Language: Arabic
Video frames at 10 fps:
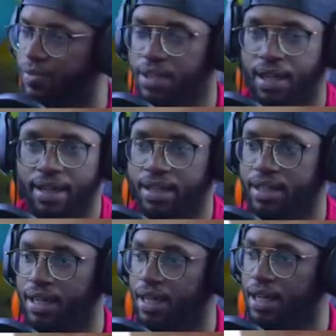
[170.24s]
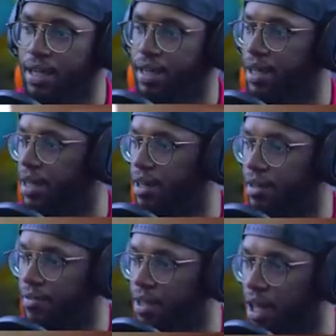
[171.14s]
يعني دليل ان
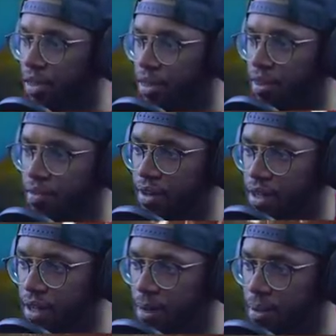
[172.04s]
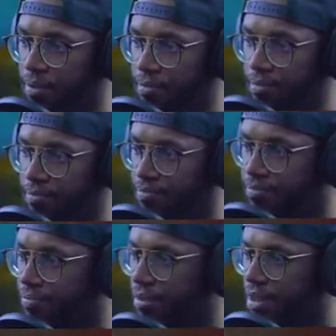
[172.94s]
في هيلث في هذه اللعبه
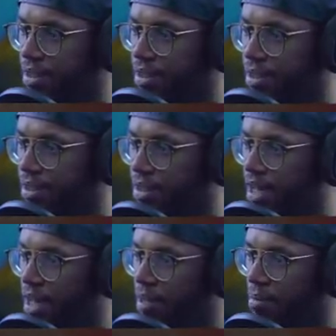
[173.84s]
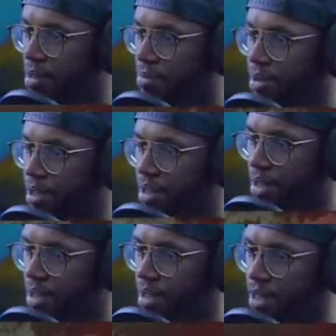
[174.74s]
يا حبيبي
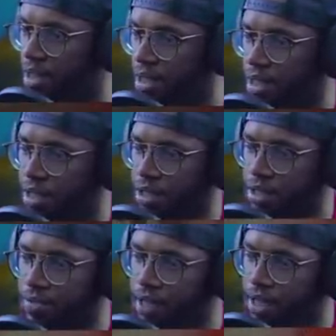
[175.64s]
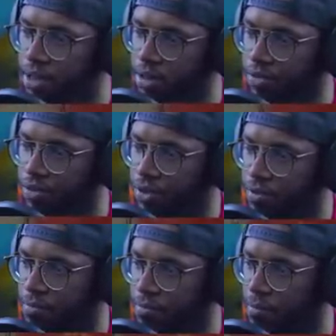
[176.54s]
شوف ذا الخسوف
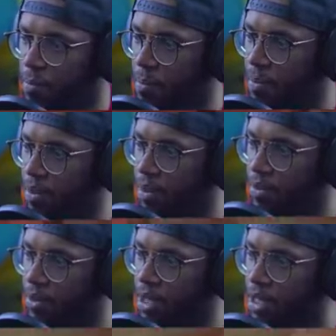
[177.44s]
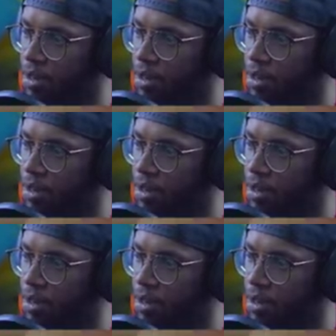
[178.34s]
والله انكم